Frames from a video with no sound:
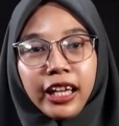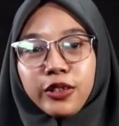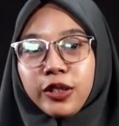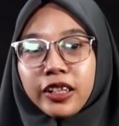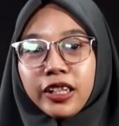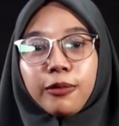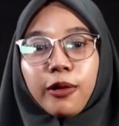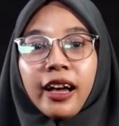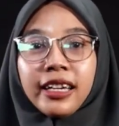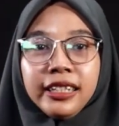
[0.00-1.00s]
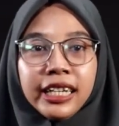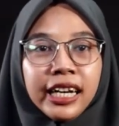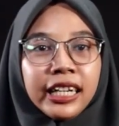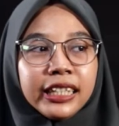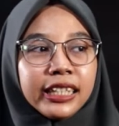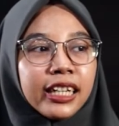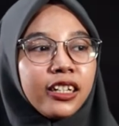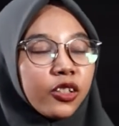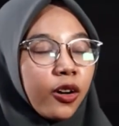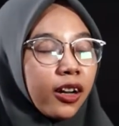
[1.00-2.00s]
langsung kita mulai aja. Di sini
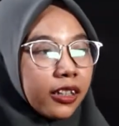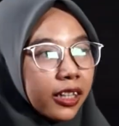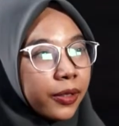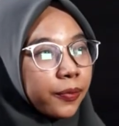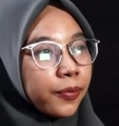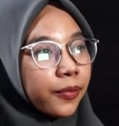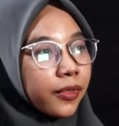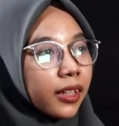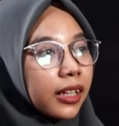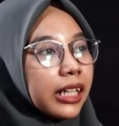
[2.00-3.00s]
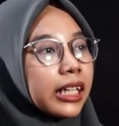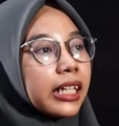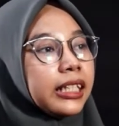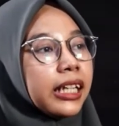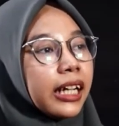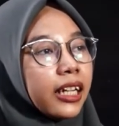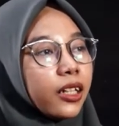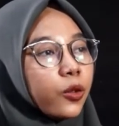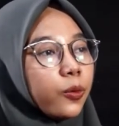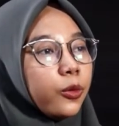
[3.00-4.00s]
ada soalnya.
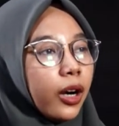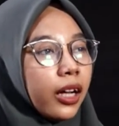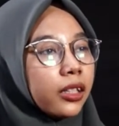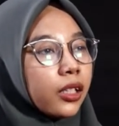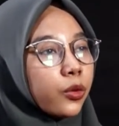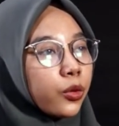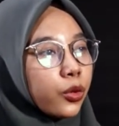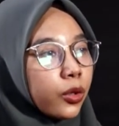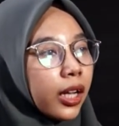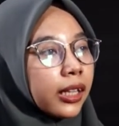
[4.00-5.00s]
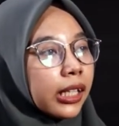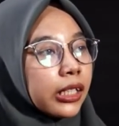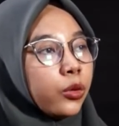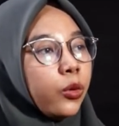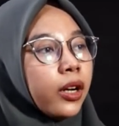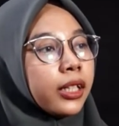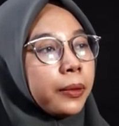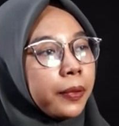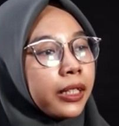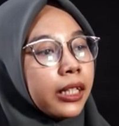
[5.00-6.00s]
Jaringan tumbuhan tersusun atas dua
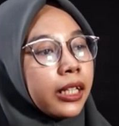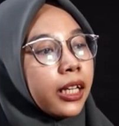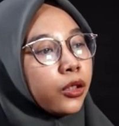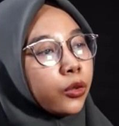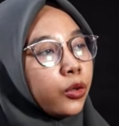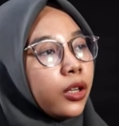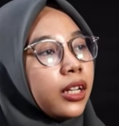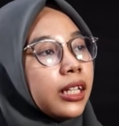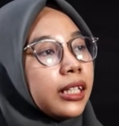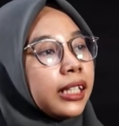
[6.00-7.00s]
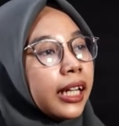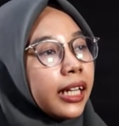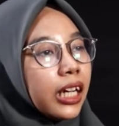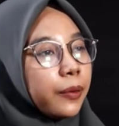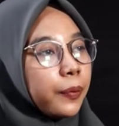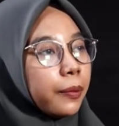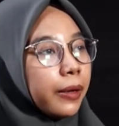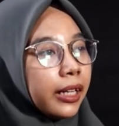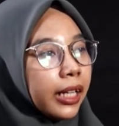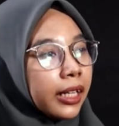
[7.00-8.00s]
tipe, yaitu jaringan
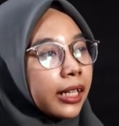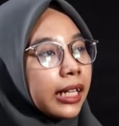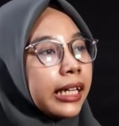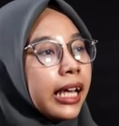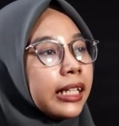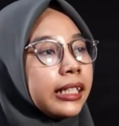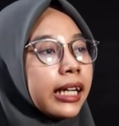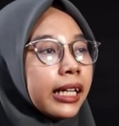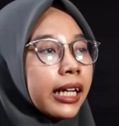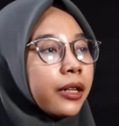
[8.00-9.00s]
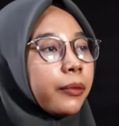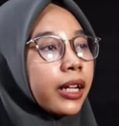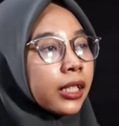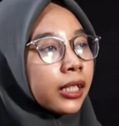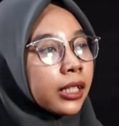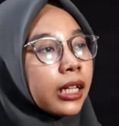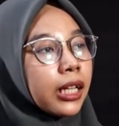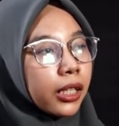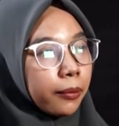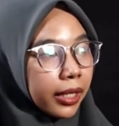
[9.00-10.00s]
permanen dan jaringan meres
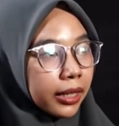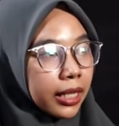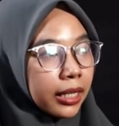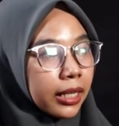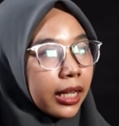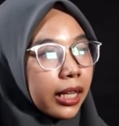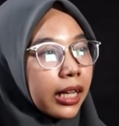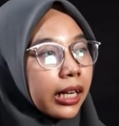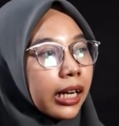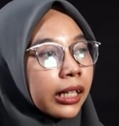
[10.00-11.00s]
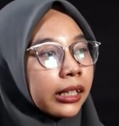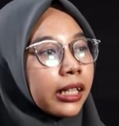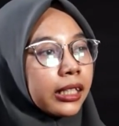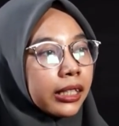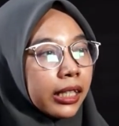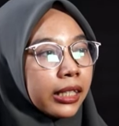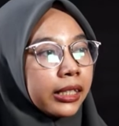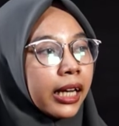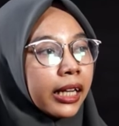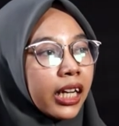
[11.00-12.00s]
tematik. Karakteristik
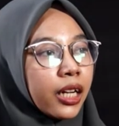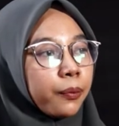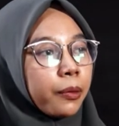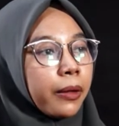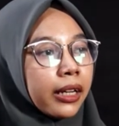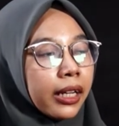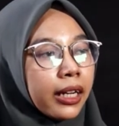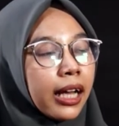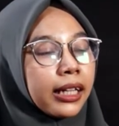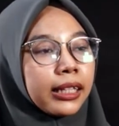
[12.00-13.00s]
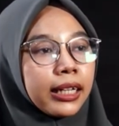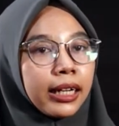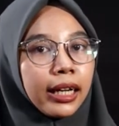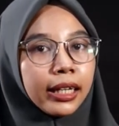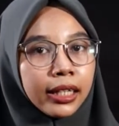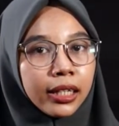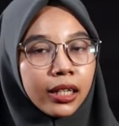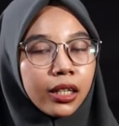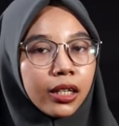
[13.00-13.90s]
jaringan permanen antara lain